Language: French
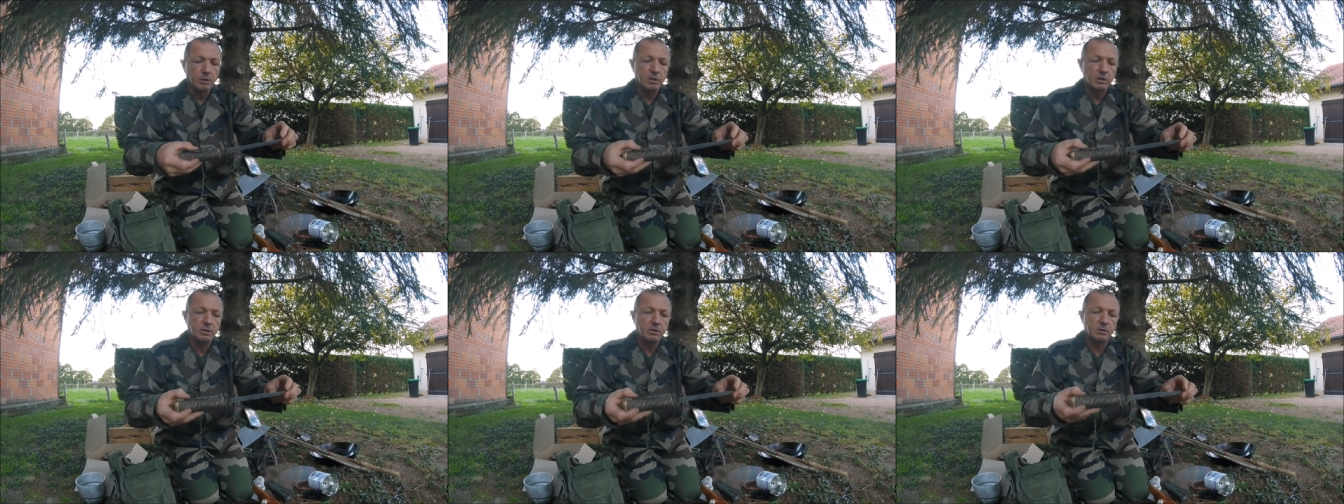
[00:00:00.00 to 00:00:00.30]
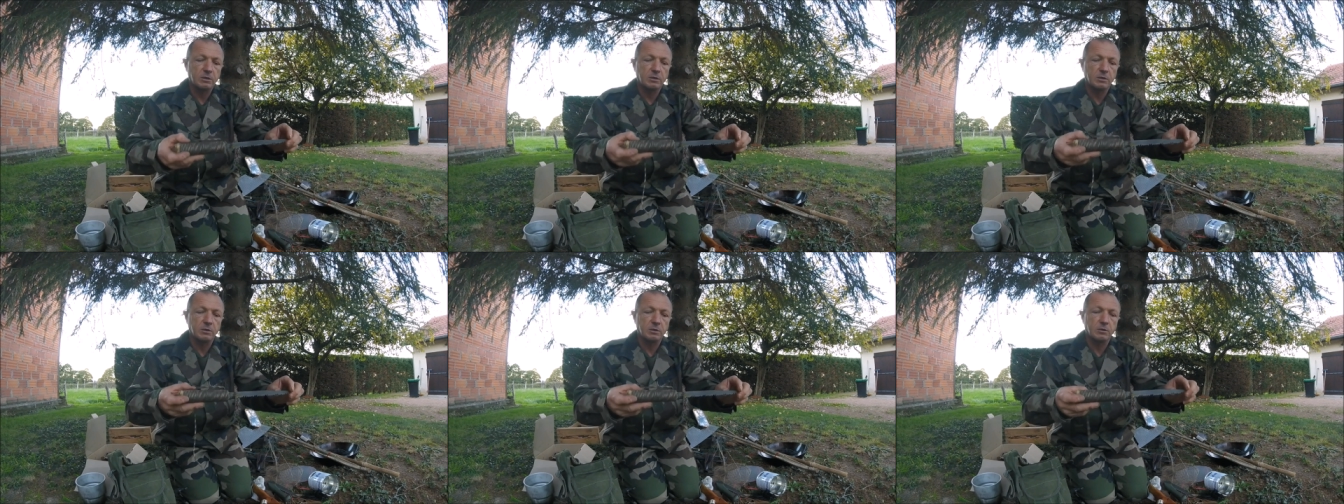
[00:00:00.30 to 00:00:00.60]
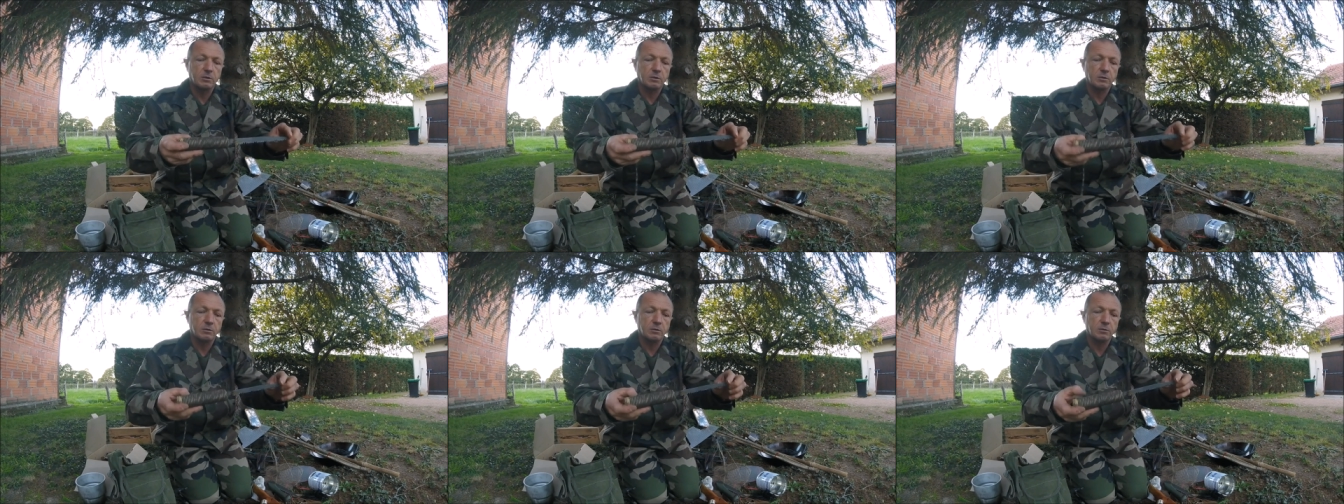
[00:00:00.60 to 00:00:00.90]

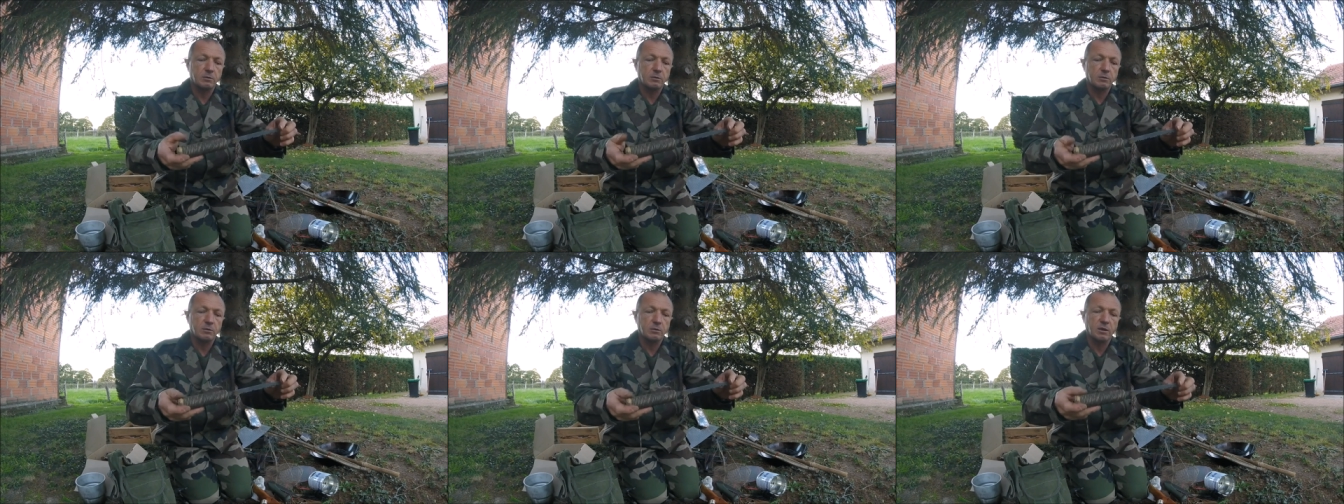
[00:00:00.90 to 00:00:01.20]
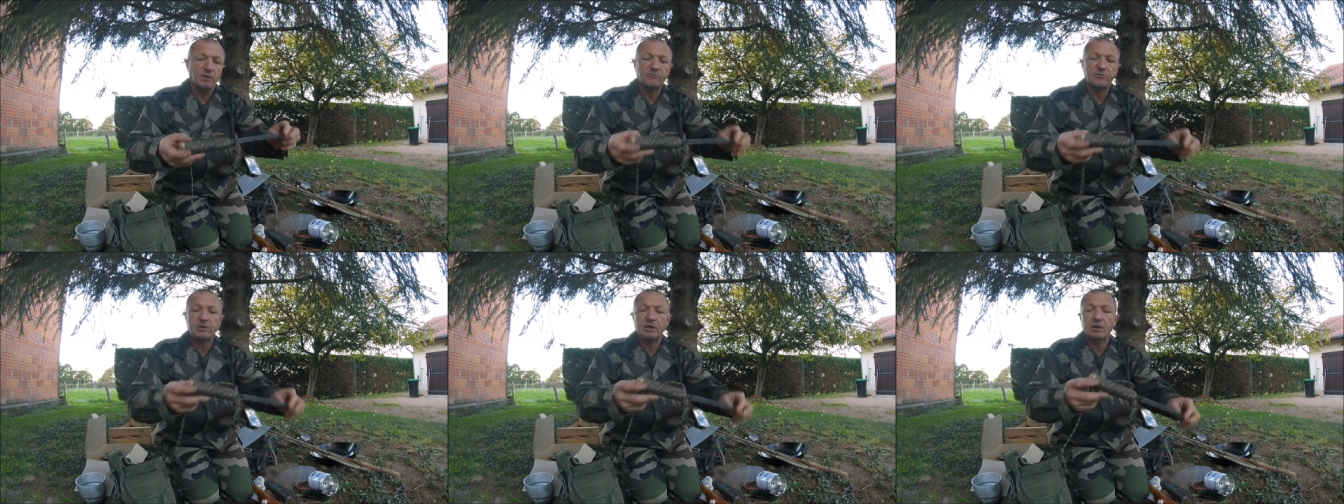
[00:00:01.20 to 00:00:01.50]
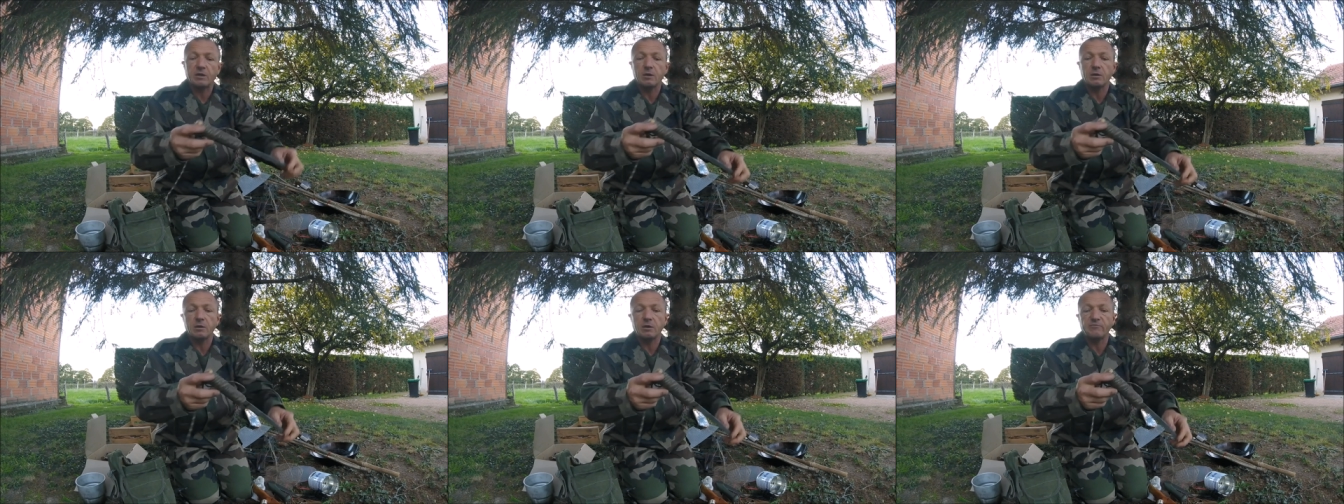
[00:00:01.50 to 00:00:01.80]
et avec
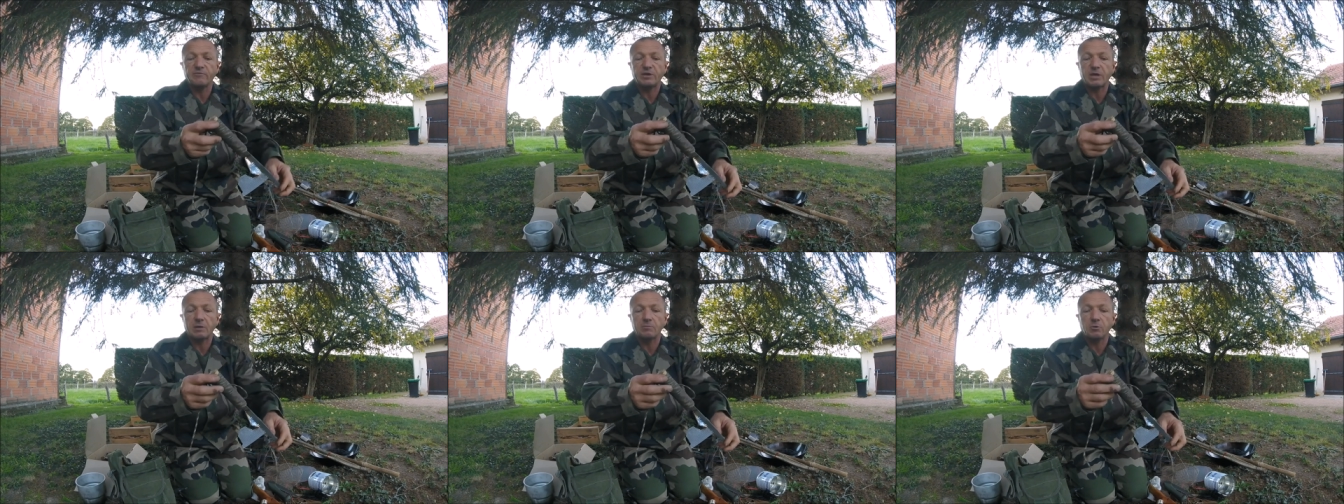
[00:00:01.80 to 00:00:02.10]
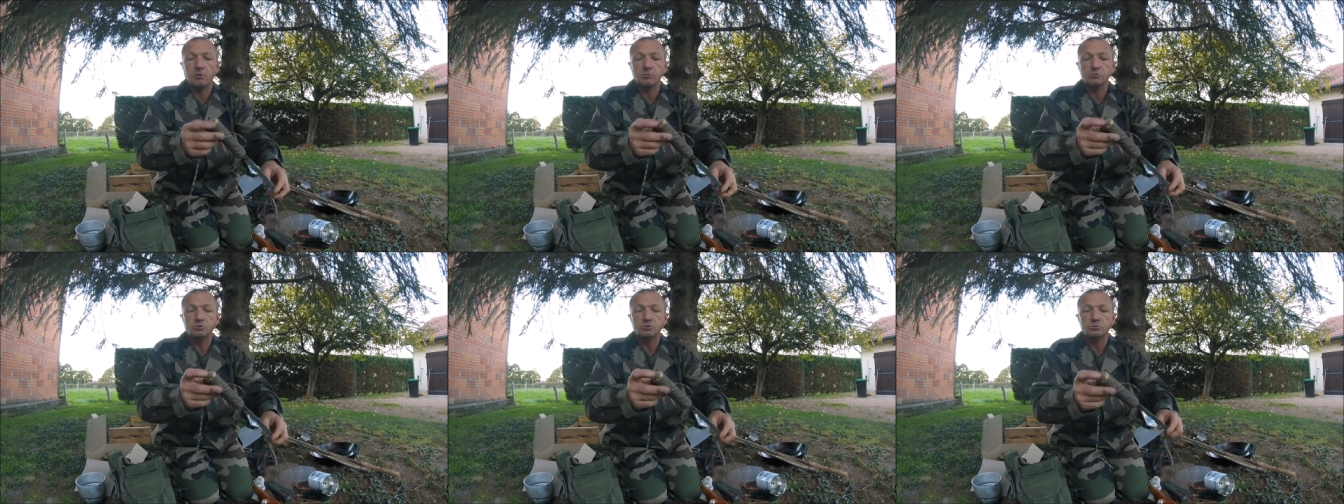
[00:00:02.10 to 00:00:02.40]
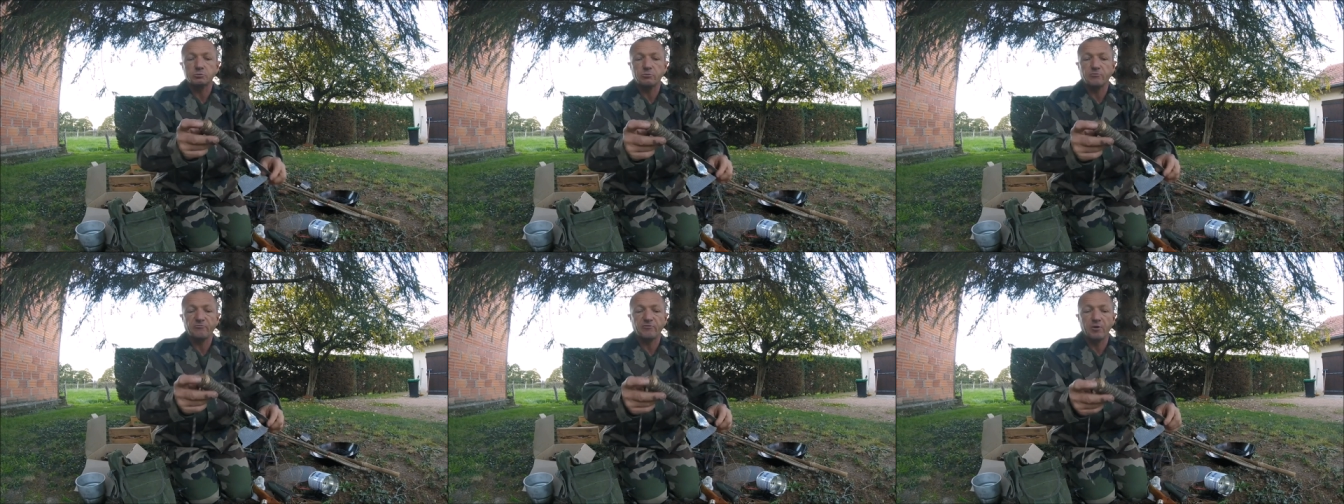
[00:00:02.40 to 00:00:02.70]
un, avec un
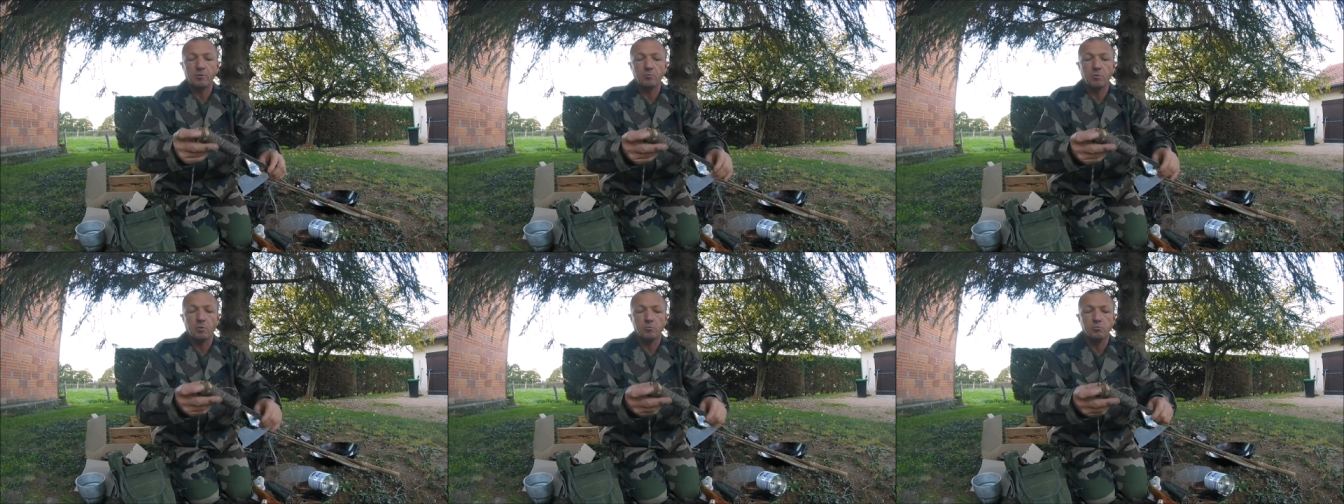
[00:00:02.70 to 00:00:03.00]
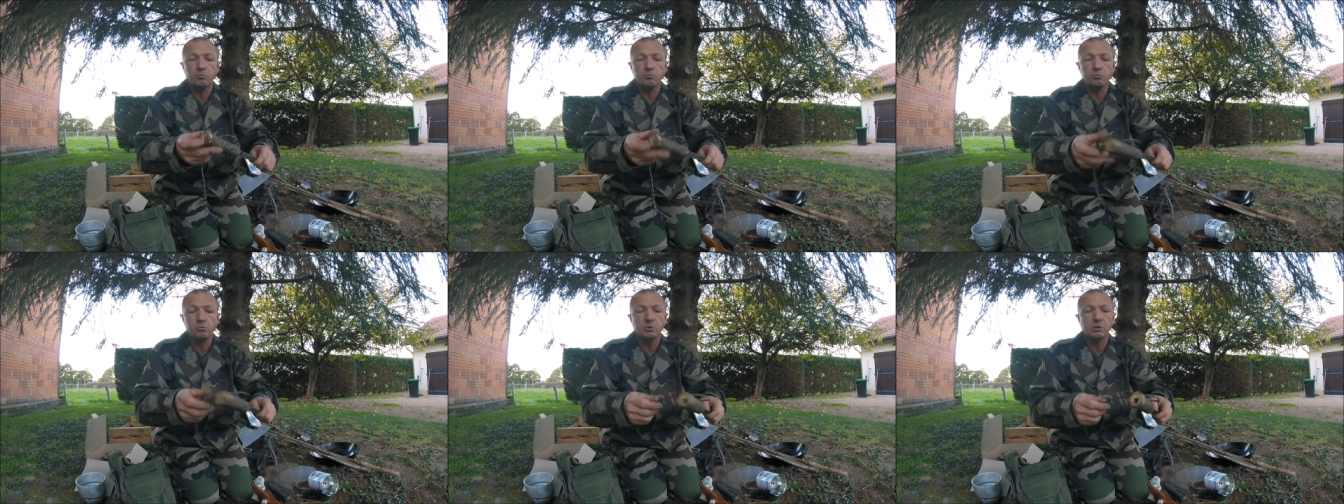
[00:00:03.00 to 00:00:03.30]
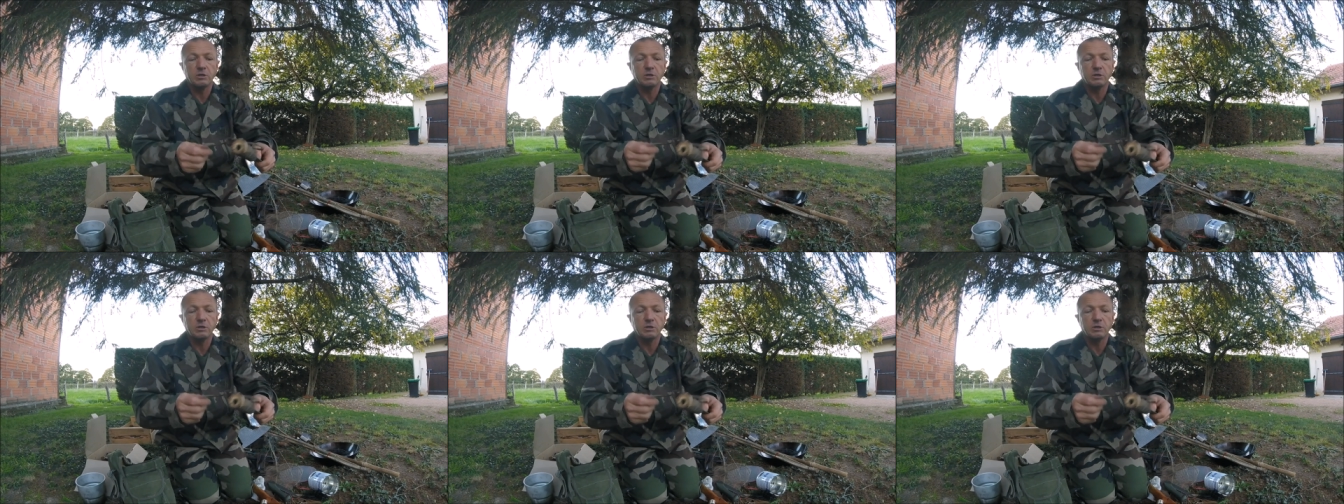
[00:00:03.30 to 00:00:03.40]
manche fait en bambou,